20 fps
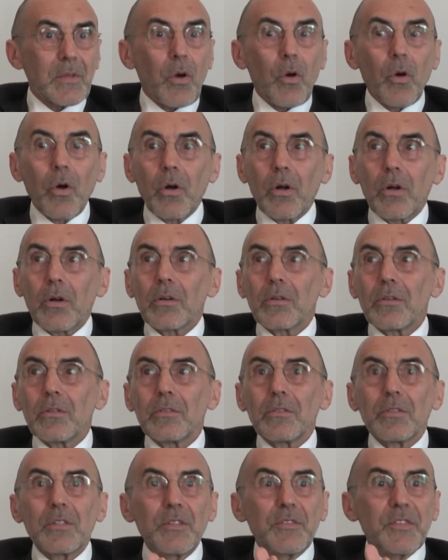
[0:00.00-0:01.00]
Or,
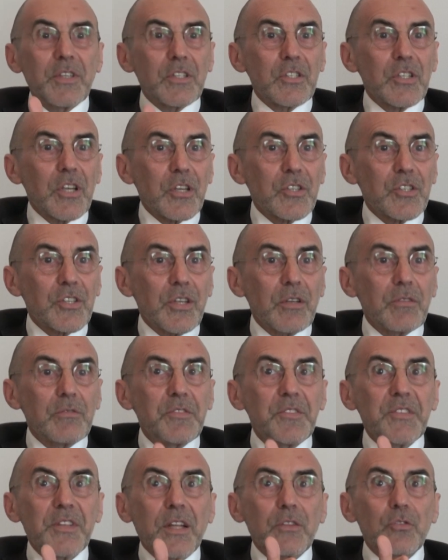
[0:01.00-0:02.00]
ils viennent chercher un
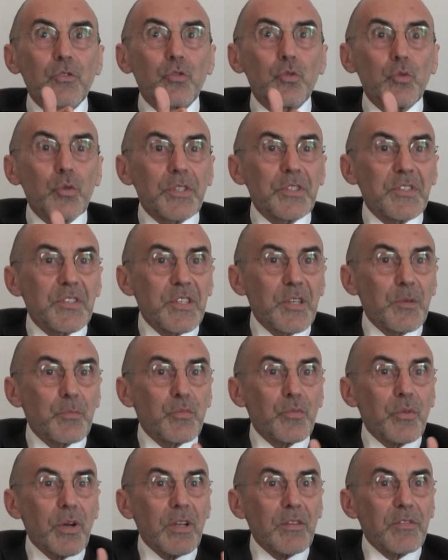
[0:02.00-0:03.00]
visa touristique
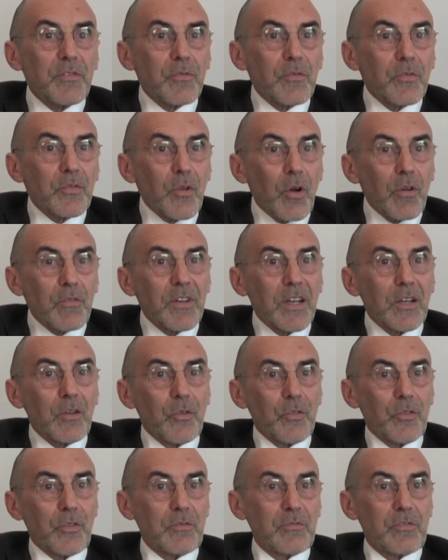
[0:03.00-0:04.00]
pour aller en
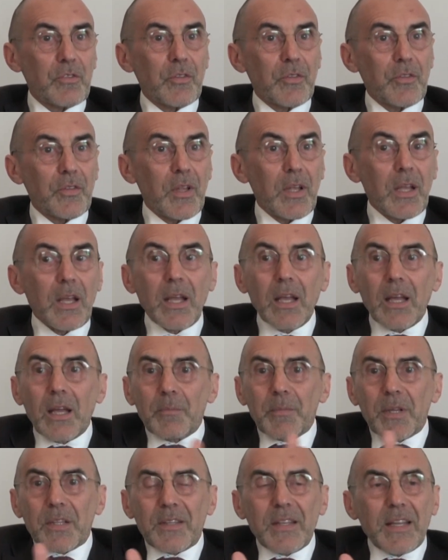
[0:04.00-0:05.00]
vacances en France
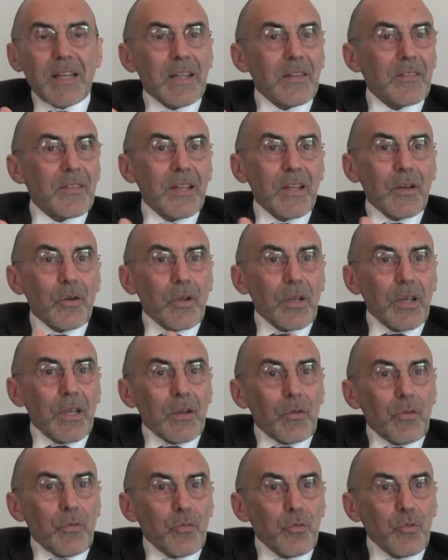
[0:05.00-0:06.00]
la TLS
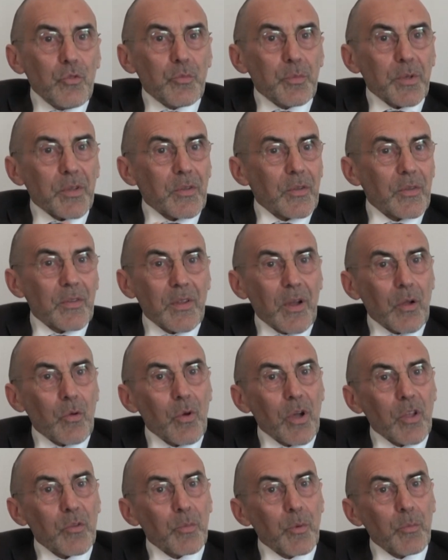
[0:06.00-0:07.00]
les, refuse parce que ça ne
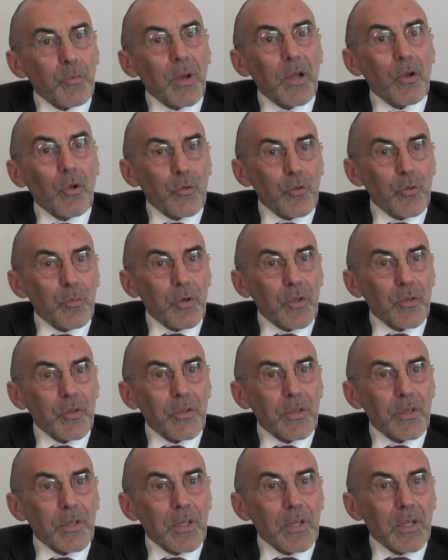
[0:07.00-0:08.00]
correspond pas à leur
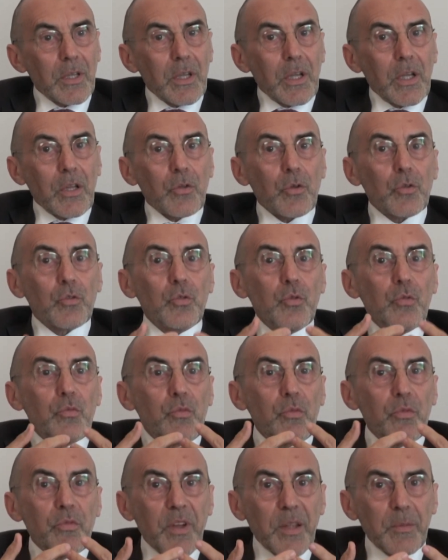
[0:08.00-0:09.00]
demande. Donc ne
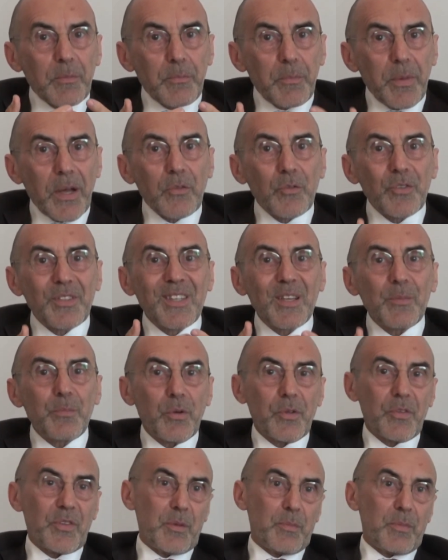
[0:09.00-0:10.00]
vous faites pas, ne
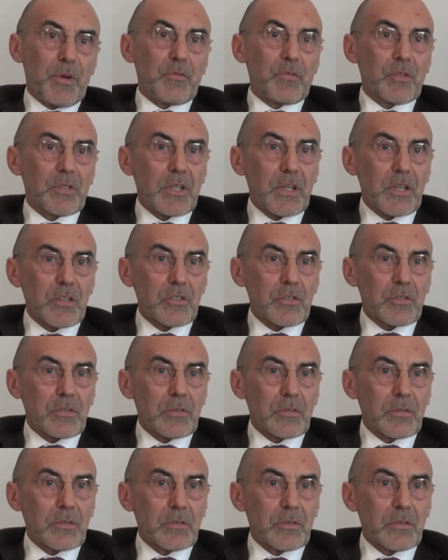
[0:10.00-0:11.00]
dépensez pas votre argent
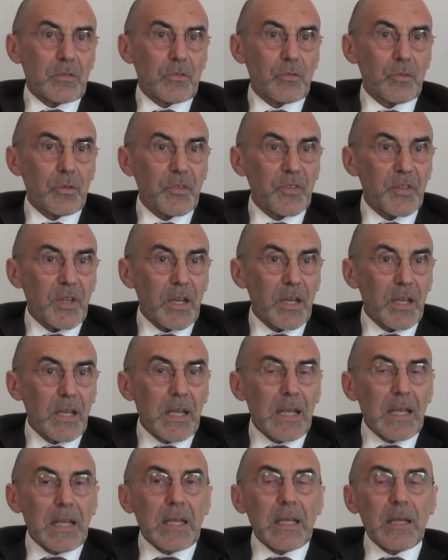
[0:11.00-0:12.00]
sur ça.
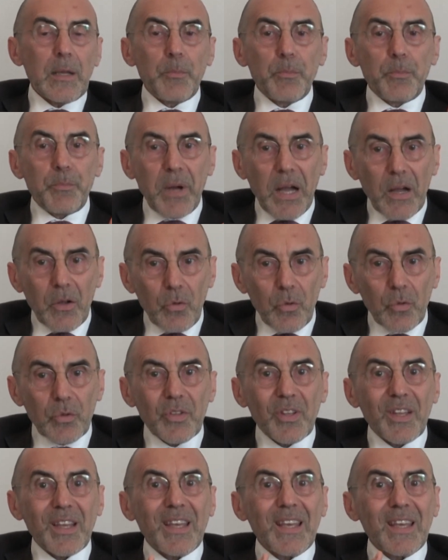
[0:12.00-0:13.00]
Et par
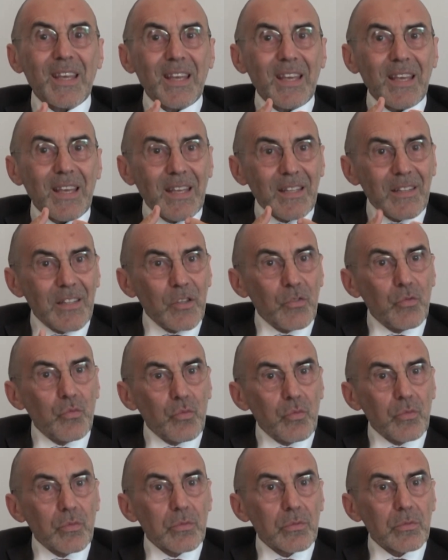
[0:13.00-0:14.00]
contre,
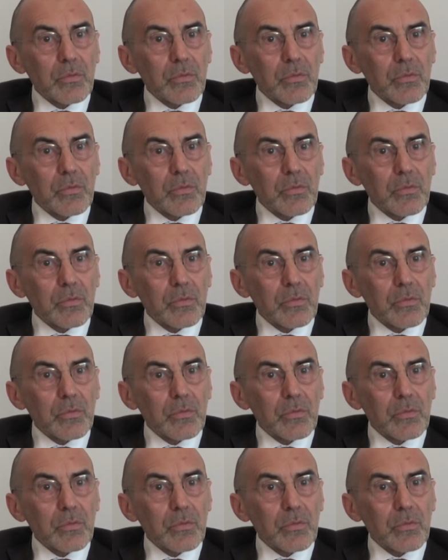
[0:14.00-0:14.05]
aidez-nous